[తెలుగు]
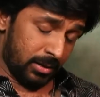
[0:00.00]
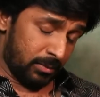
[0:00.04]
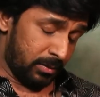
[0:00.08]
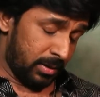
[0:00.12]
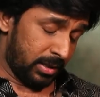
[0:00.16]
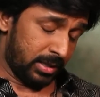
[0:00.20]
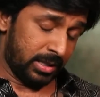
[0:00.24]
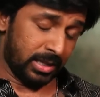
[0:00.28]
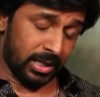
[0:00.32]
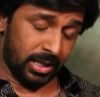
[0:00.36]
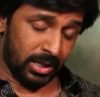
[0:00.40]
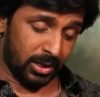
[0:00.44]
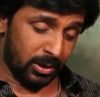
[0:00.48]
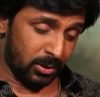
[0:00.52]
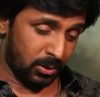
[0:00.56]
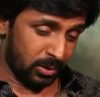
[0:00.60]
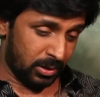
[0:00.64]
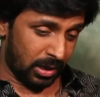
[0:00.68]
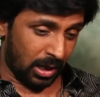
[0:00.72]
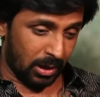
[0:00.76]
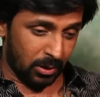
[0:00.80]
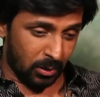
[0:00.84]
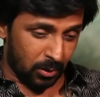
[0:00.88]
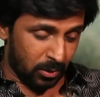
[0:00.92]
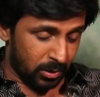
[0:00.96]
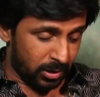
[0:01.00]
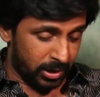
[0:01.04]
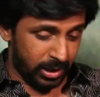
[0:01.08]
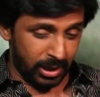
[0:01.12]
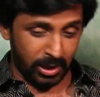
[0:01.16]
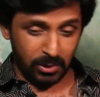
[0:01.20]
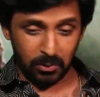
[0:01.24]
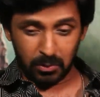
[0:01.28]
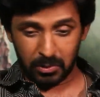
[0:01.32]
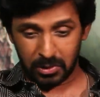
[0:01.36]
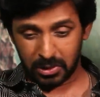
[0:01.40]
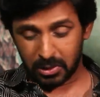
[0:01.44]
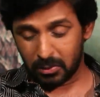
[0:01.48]
మీకు తెలియదు దానికి ఒక
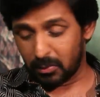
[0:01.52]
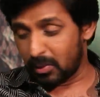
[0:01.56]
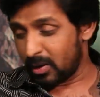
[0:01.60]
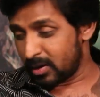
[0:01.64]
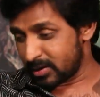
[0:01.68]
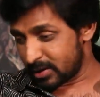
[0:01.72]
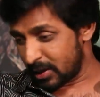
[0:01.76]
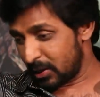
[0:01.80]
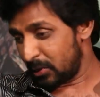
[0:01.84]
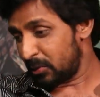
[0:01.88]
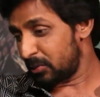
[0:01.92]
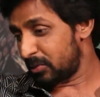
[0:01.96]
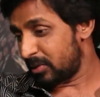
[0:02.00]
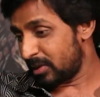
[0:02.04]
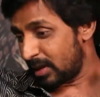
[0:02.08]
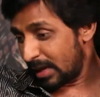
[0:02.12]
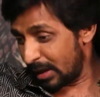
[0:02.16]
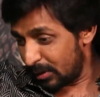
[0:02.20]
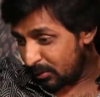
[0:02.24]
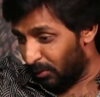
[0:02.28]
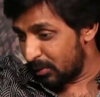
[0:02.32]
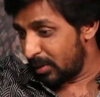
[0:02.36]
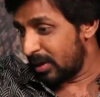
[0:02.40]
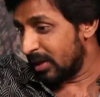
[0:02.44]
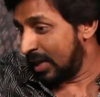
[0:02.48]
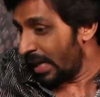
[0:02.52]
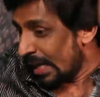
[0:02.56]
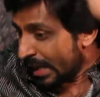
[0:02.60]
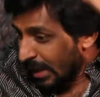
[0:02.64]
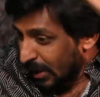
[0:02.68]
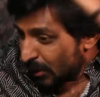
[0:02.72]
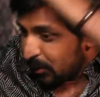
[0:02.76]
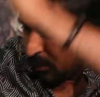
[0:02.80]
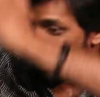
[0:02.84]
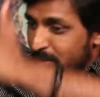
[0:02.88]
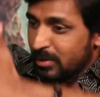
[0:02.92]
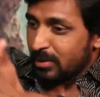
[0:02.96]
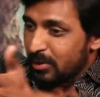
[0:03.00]
టీం ఉంటారు వాళ్ళు చదువుతారు అది పోయి
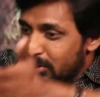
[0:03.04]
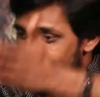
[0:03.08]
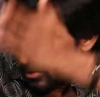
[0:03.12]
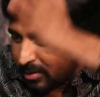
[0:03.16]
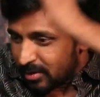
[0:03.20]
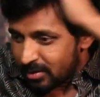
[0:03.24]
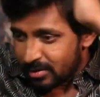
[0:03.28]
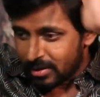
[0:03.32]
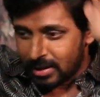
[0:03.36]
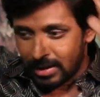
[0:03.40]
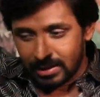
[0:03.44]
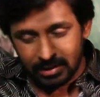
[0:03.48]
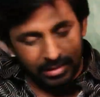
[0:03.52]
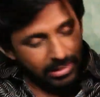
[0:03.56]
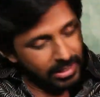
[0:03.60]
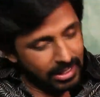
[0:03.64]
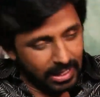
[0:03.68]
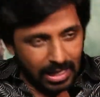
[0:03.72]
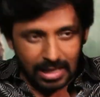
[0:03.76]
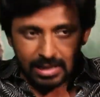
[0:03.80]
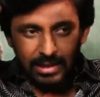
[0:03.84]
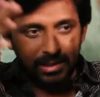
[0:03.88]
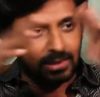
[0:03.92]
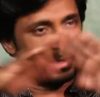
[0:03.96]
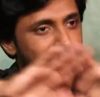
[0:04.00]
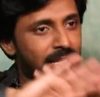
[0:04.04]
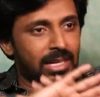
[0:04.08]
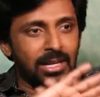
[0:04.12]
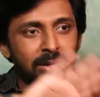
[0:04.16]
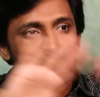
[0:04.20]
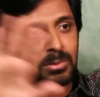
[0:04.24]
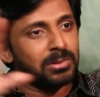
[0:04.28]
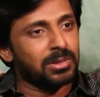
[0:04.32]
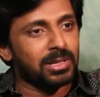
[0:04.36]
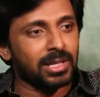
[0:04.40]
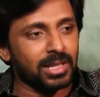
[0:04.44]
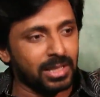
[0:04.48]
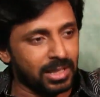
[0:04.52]
ఇంకెవరో చదువుతారు అంత అంత
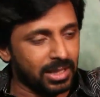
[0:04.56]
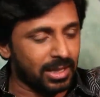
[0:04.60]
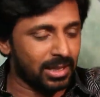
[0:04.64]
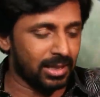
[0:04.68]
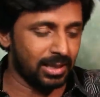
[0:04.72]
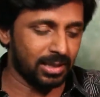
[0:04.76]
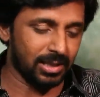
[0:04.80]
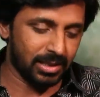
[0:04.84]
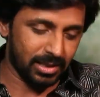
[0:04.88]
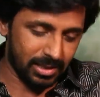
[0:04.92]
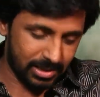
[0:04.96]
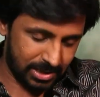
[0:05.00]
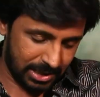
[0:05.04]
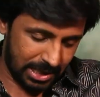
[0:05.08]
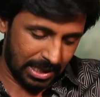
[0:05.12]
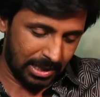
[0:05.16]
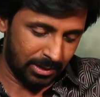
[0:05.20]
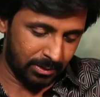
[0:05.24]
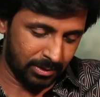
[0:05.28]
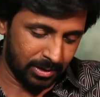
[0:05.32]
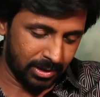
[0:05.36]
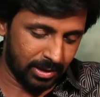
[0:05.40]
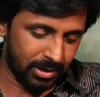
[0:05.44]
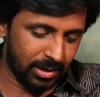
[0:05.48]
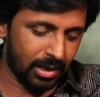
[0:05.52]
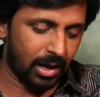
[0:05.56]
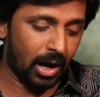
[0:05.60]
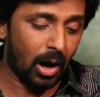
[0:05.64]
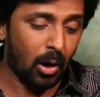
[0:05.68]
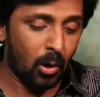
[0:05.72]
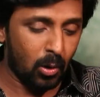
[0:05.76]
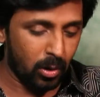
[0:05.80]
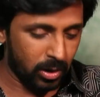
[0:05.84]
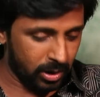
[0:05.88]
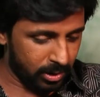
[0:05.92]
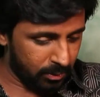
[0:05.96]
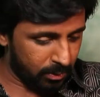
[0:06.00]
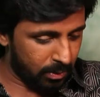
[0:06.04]
ఉండదు నా దగ్గర చదివినా ఓ
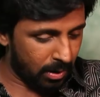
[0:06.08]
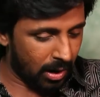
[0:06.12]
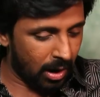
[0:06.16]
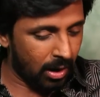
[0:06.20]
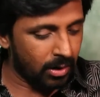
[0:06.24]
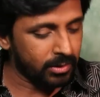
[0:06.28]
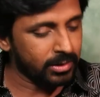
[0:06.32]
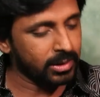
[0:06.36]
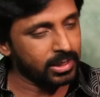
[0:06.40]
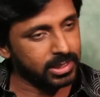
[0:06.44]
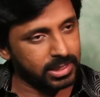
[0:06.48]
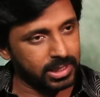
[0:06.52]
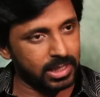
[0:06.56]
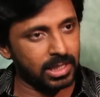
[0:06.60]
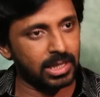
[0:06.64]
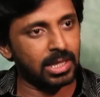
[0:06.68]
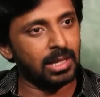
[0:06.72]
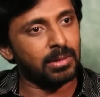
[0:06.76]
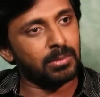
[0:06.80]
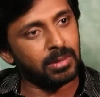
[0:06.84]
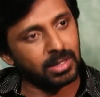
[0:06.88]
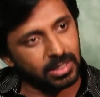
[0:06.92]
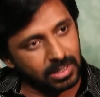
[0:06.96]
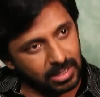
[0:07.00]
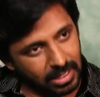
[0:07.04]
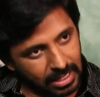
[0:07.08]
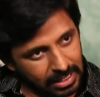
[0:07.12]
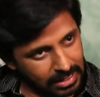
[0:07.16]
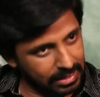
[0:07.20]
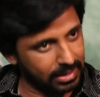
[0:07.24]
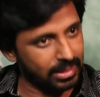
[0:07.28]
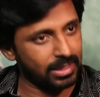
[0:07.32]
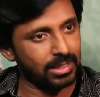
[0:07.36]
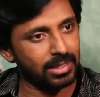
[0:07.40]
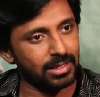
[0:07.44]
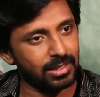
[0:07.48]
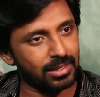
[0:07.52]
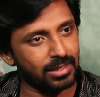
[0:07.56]
ఇది బాగుంది చేద్దామంట
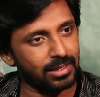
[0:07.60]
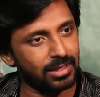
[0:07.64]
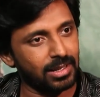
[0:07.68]
అంతే